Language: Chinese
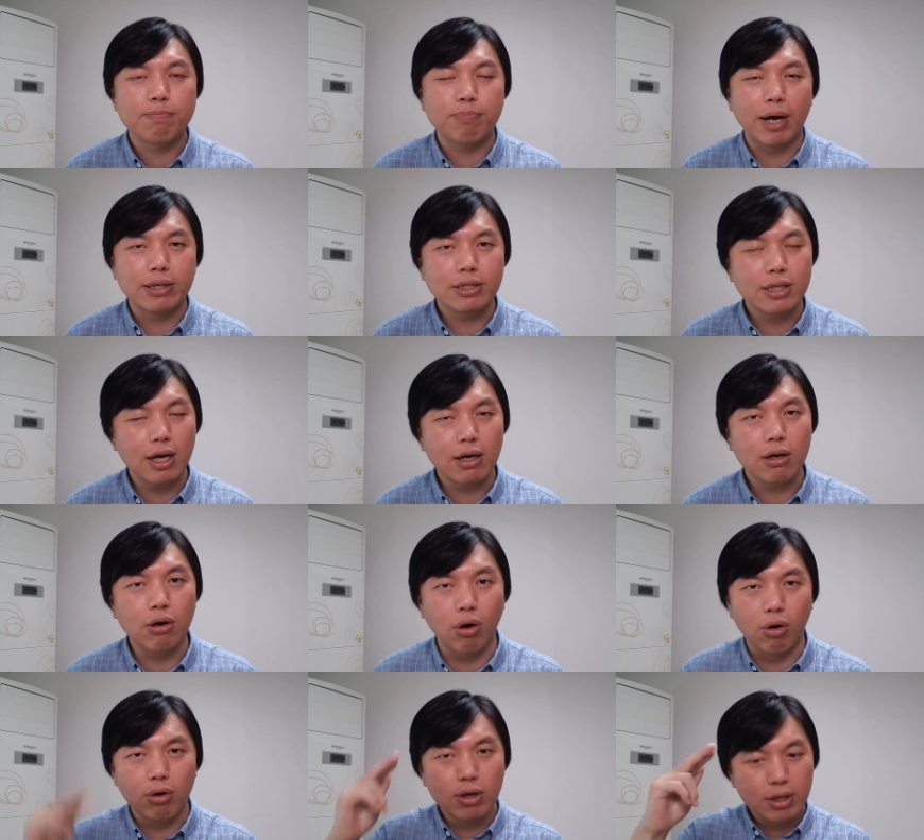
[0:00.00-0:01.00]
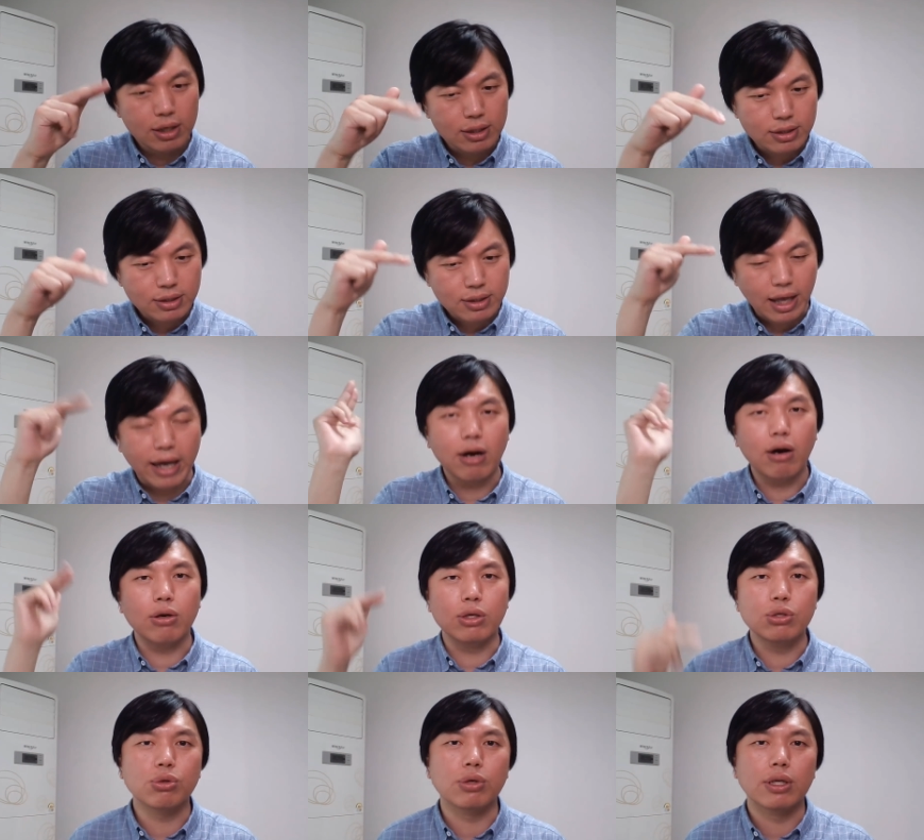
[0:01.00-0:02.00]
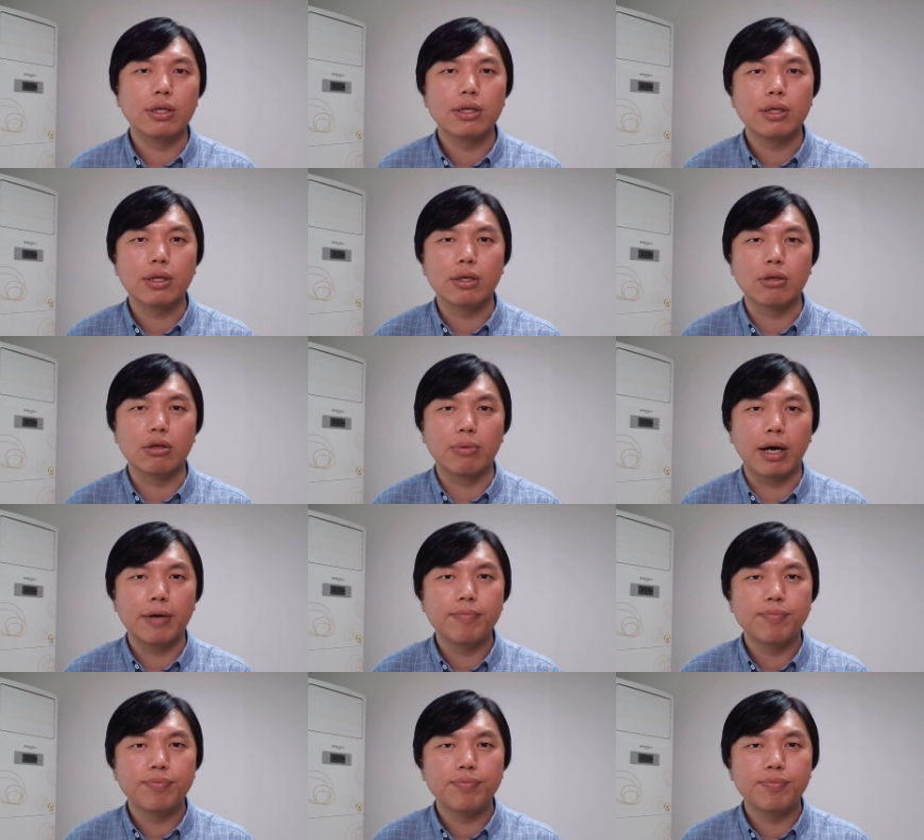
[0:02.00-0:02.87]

把枪口抬高一寸，对吧？